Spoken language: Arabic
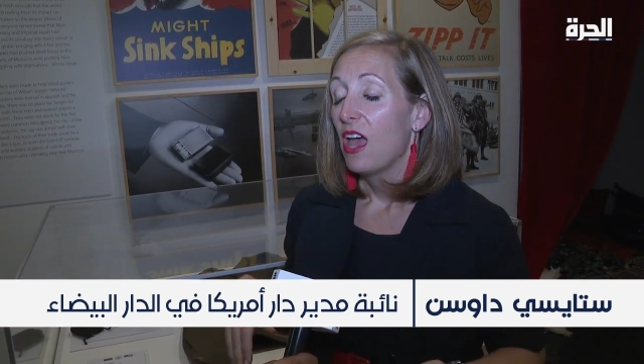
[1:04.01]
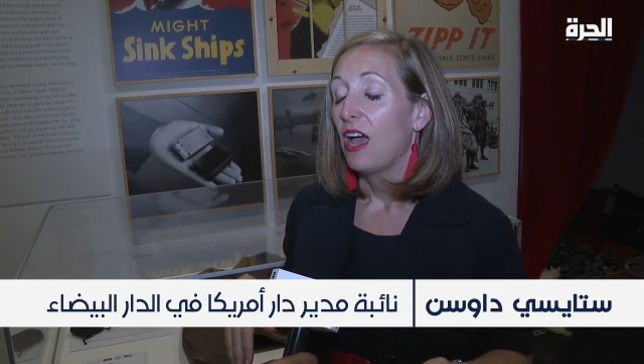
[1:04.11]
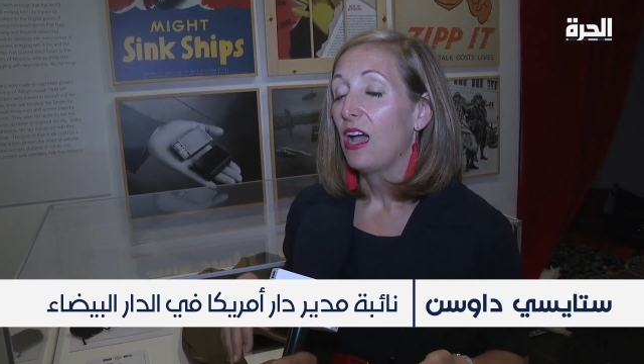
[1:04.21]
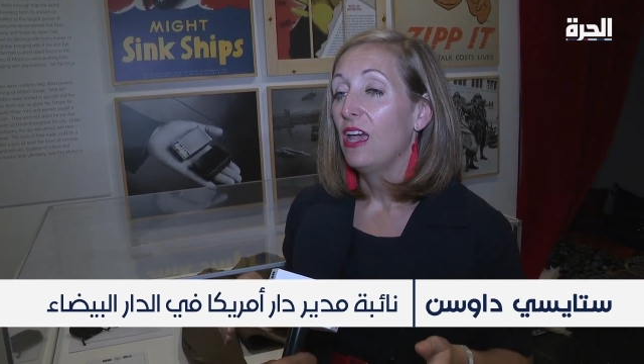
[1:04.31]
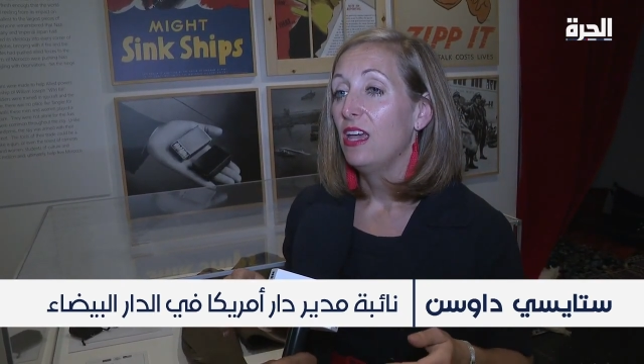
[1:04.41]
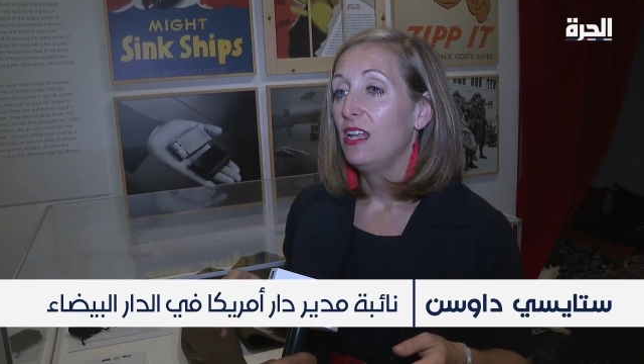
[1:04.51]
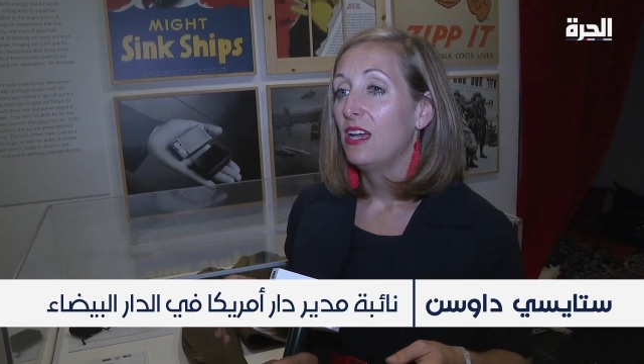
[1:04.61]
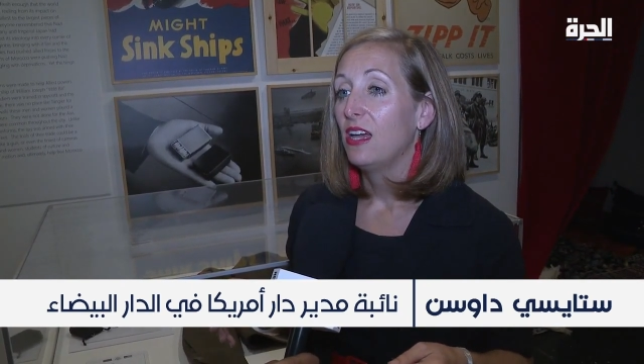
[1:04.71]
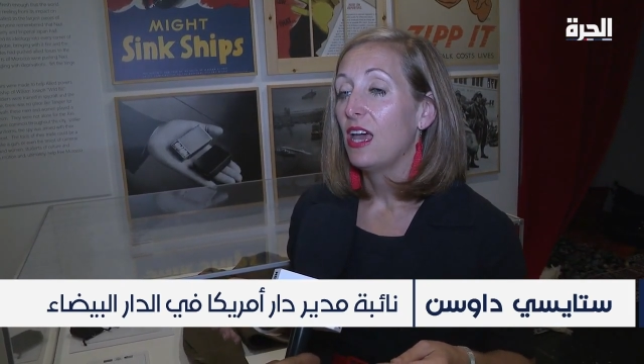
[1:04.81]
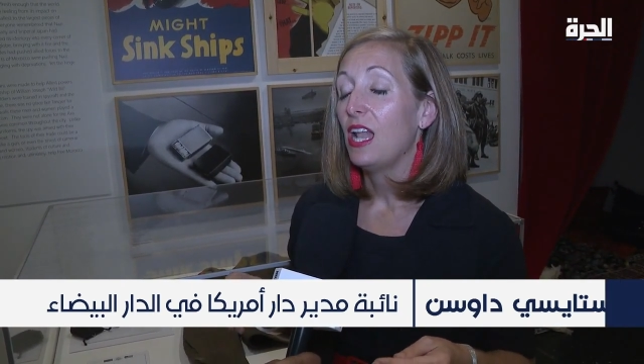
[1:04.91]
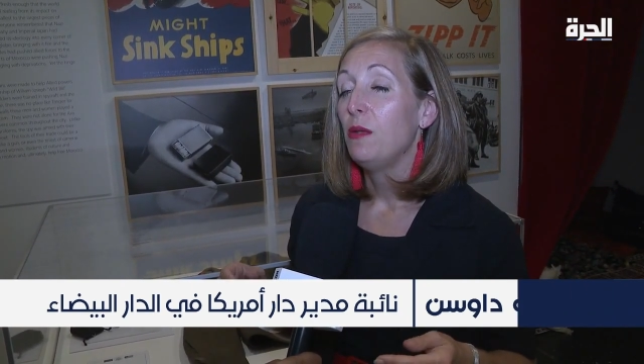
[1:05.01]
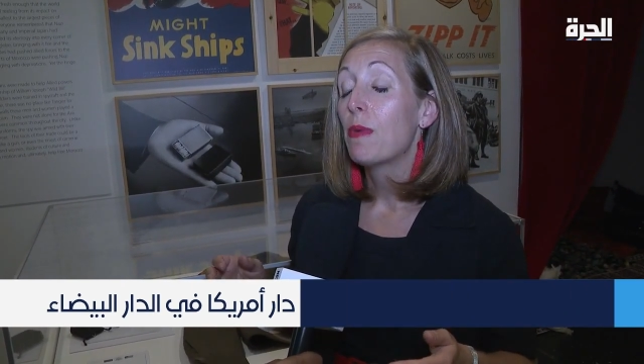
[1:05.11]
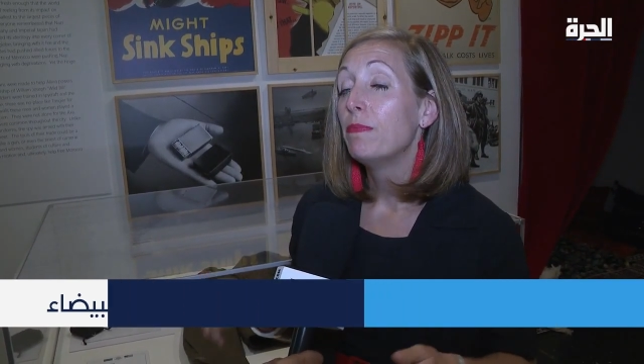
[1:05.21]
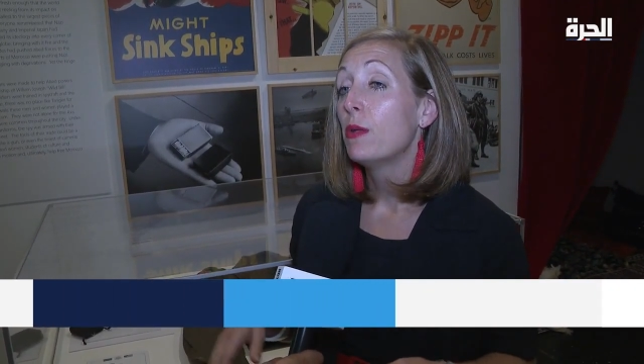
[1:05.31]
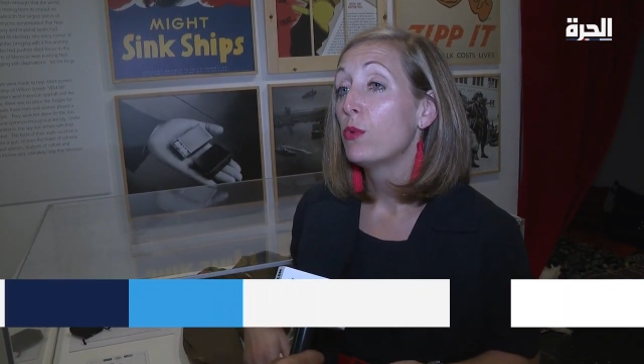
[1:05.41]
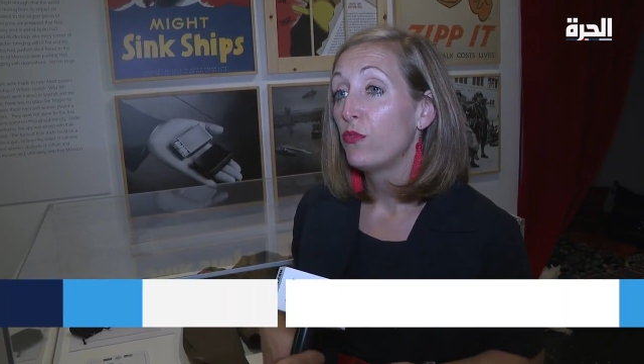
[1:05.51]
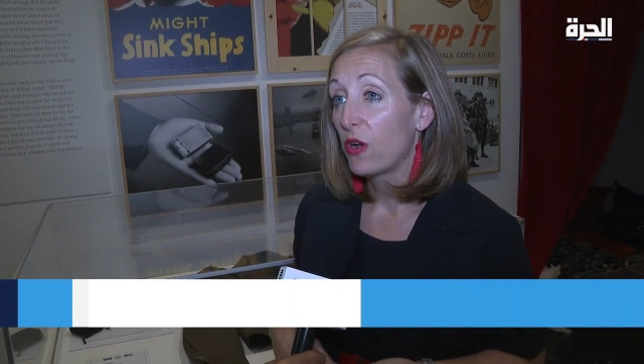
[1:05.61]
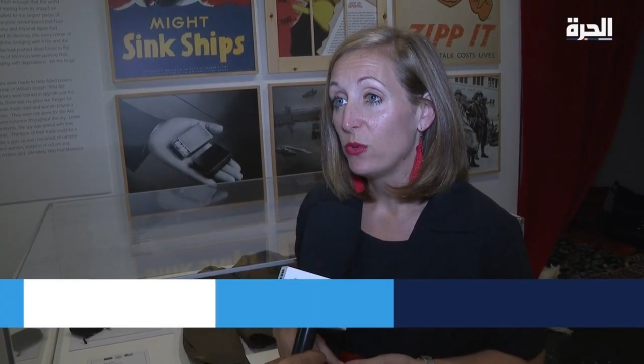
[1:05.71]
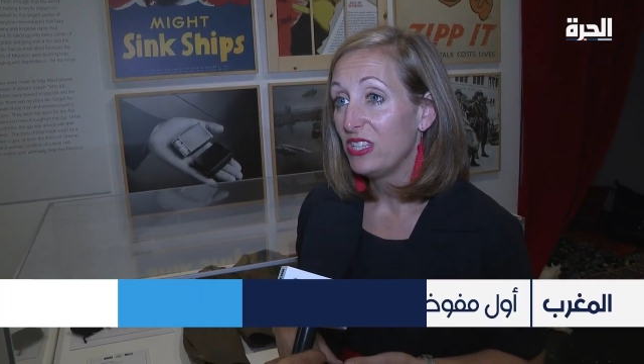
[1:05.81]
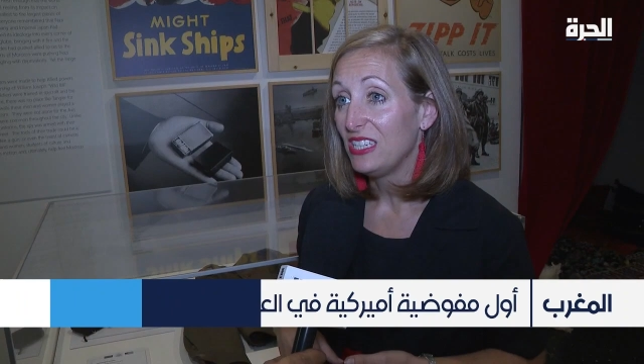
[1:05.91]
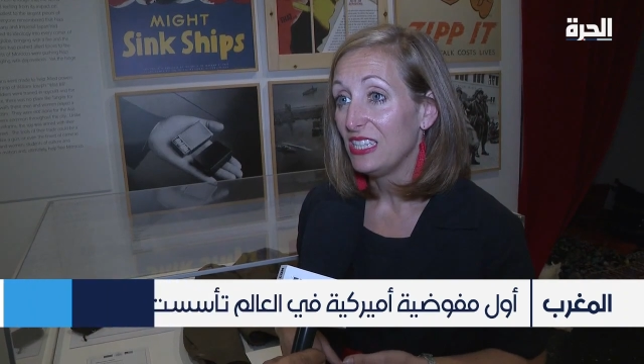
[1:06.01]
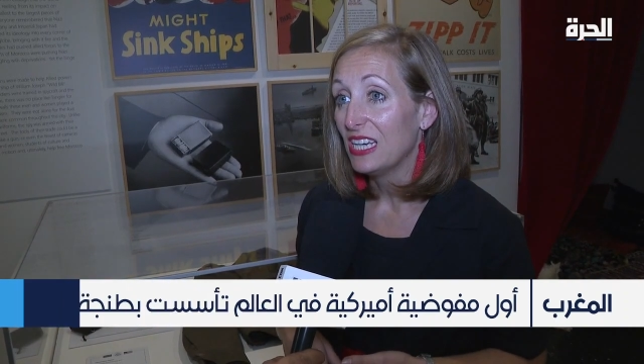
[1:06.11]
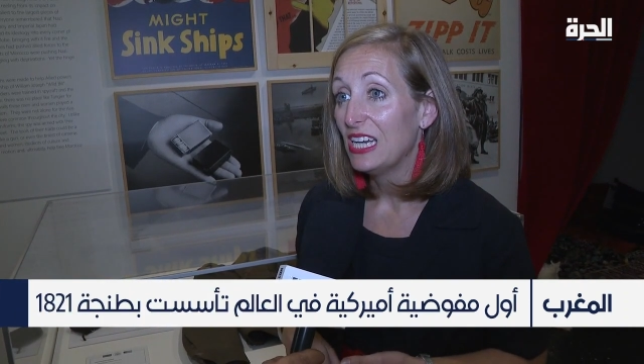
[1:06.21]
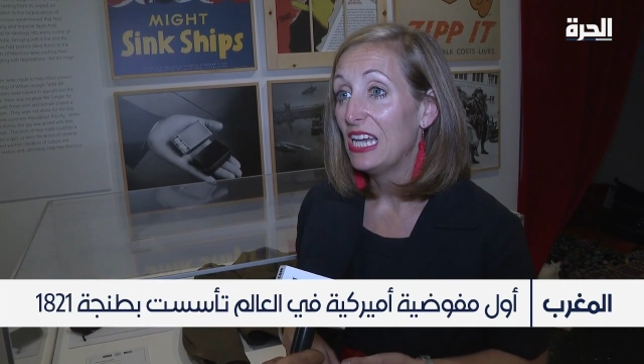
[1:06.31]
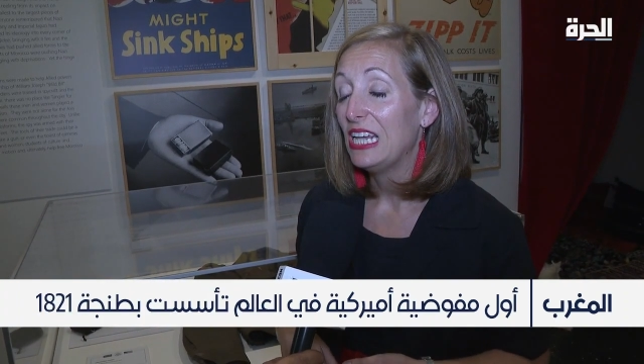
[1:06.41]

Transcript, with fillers: على المبنى المفودية